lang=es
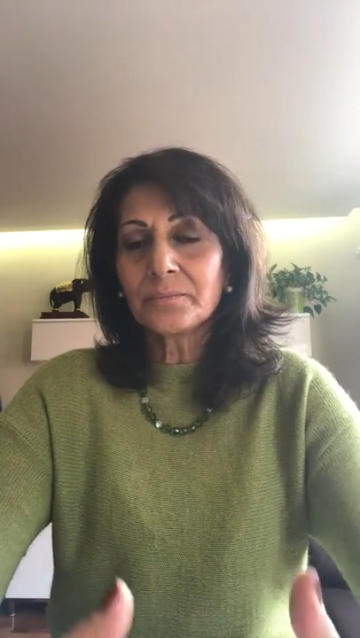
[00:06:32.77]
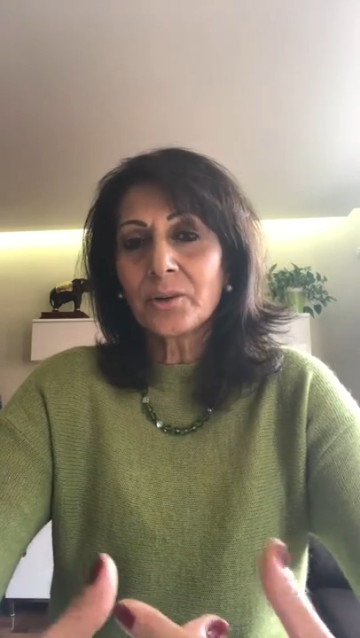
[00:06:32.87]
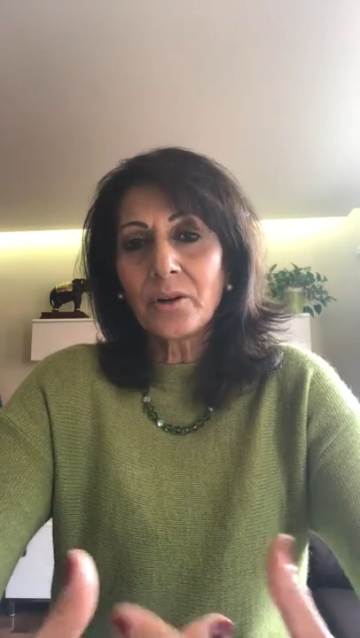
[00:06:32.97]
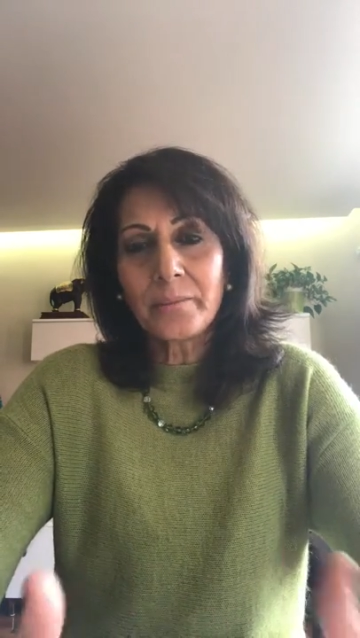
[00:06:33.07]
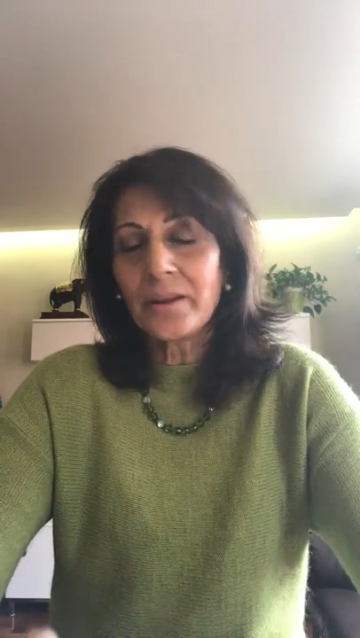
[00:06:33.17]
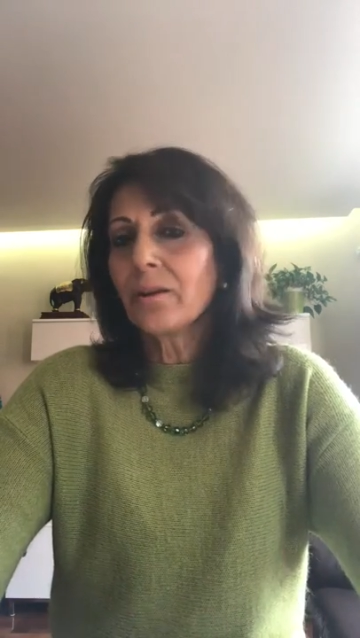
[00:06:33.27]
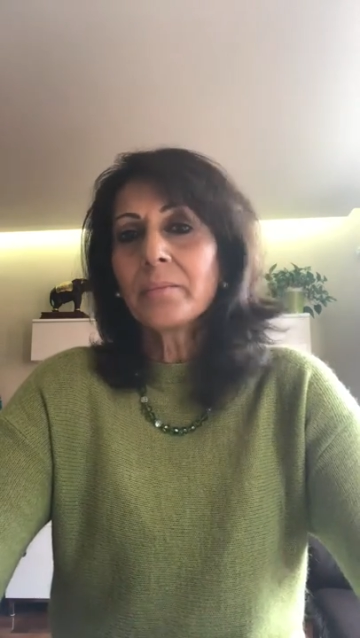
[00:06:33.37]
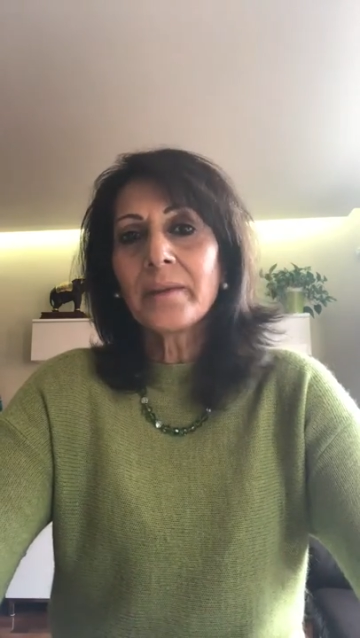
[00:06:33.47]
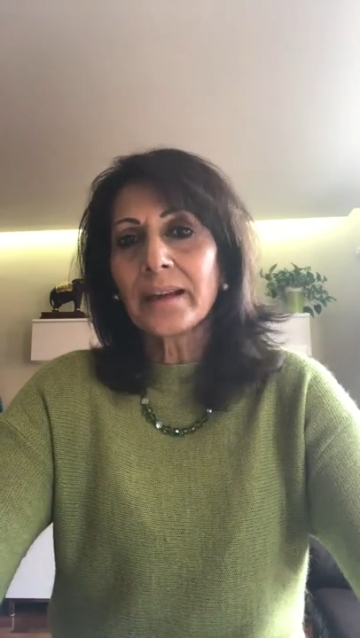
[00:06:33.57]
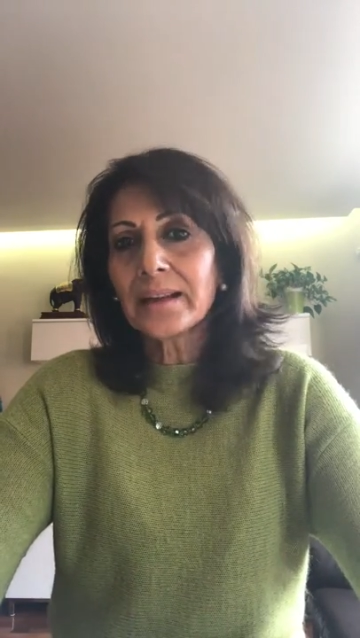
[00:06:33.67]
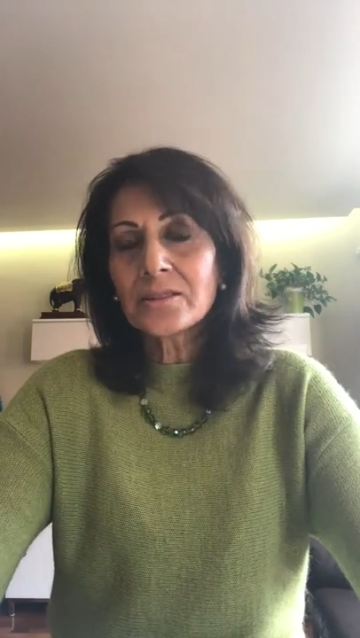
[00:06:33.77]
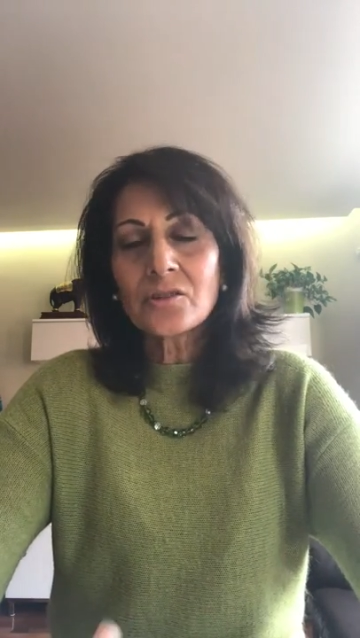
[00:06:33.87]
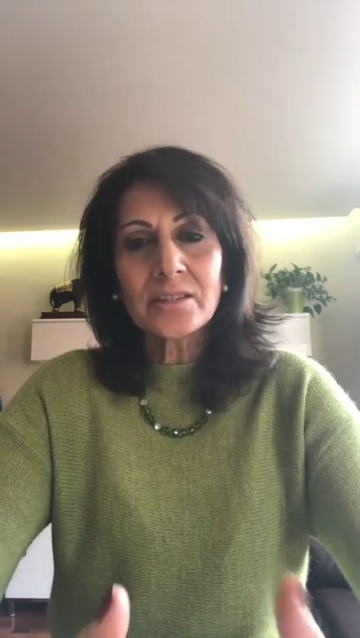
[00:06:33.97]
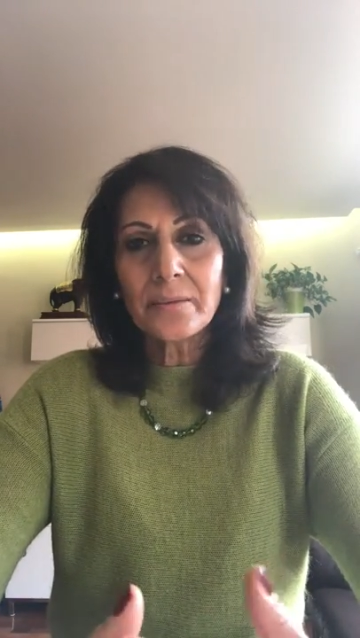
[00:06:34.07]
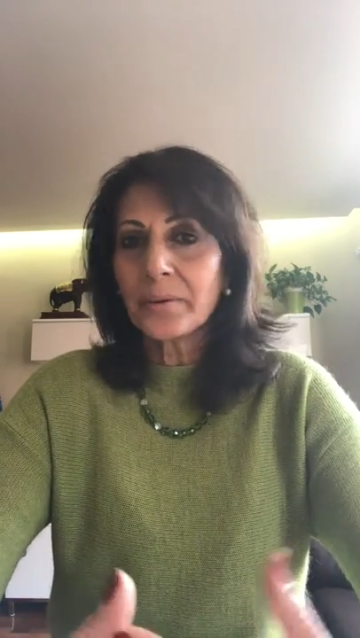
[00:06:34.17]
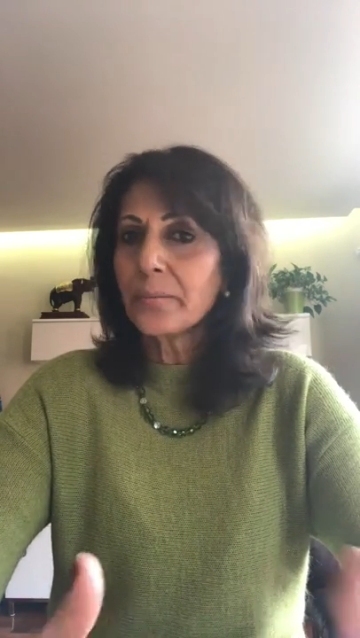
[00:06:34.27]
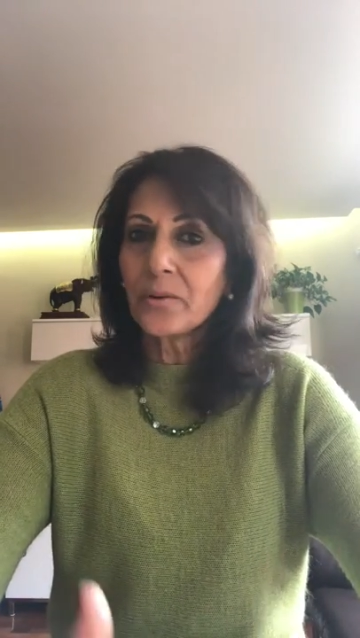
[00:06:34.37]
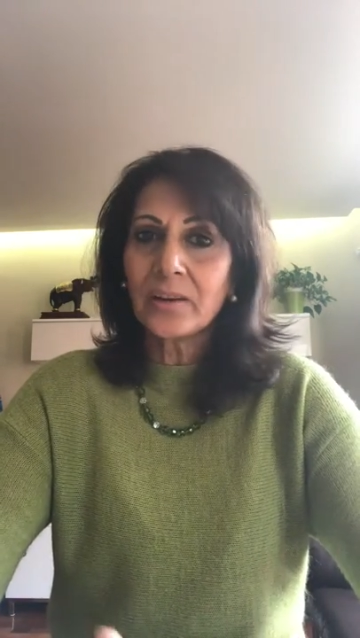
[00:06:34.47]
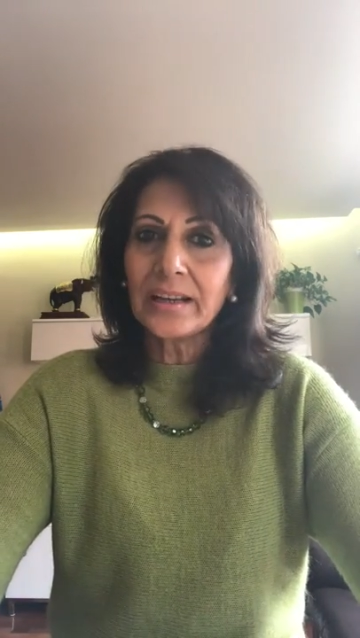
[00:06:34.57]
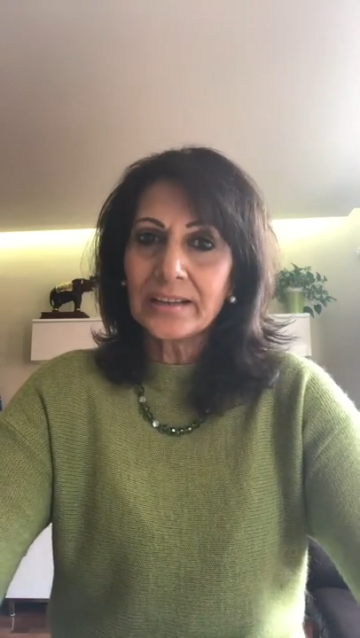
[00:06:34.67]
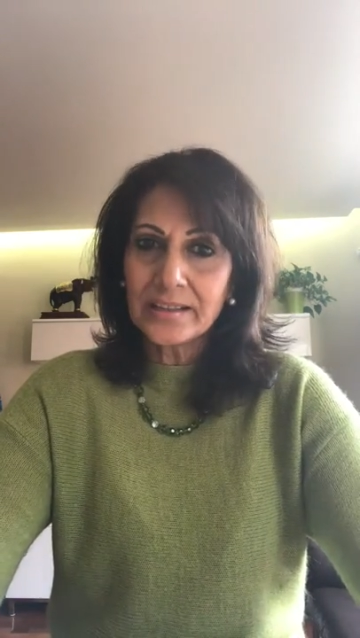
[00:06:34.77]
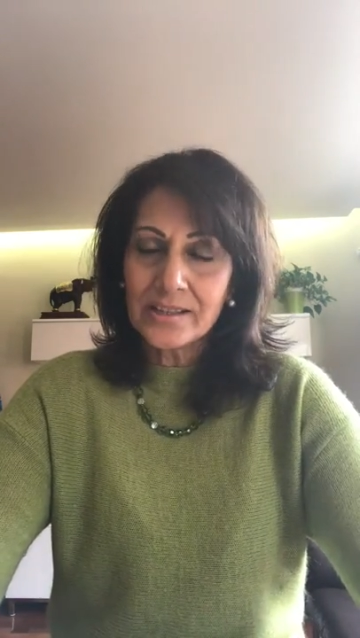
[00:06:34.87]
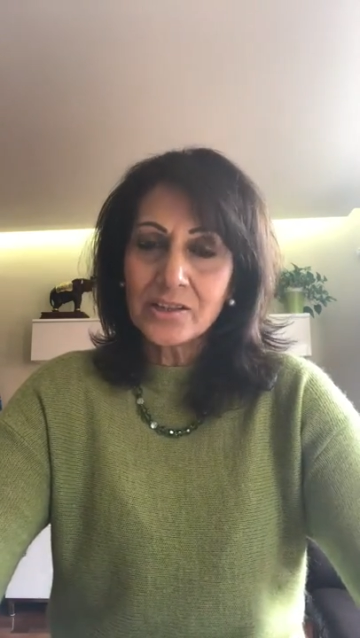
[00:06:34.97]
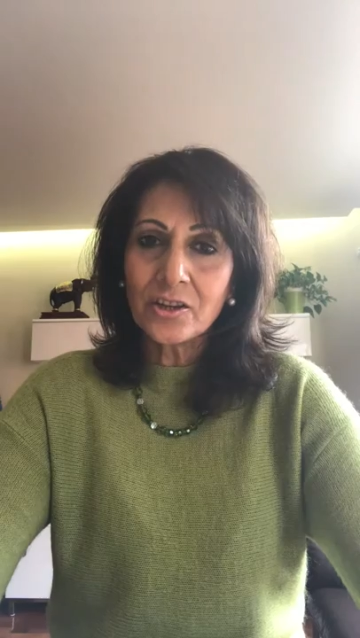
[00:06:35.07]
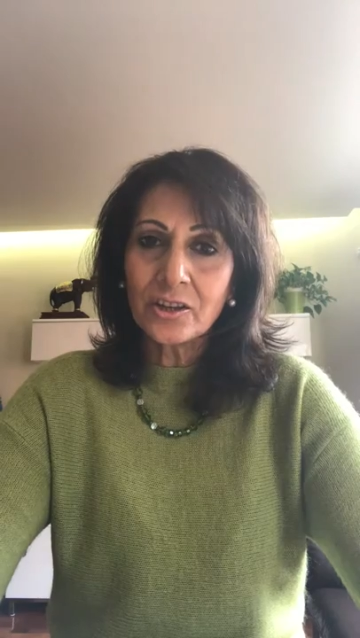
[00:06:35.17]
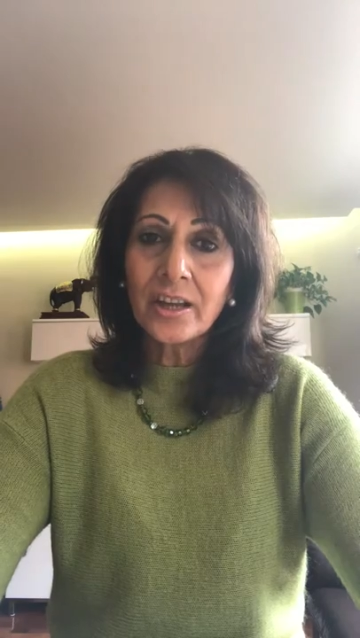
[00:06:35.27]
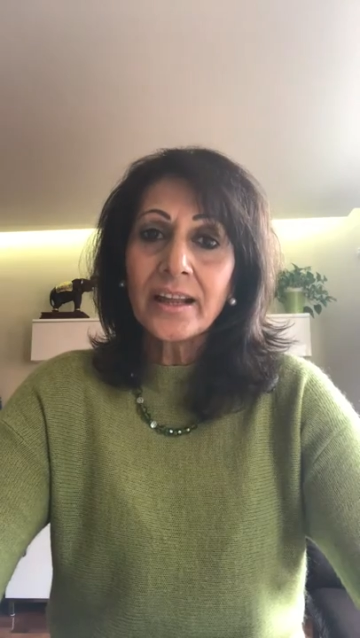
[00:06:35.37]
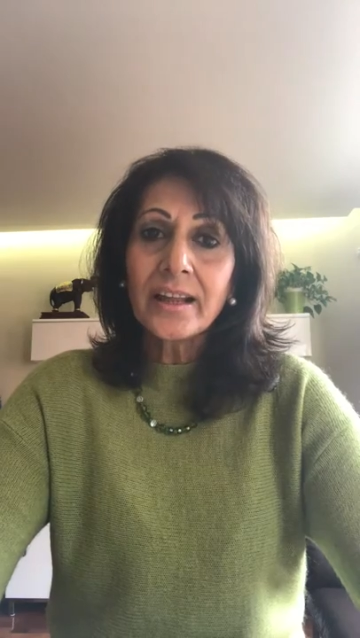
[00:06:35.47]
por lo menos en mi caso, siempre pongo la intención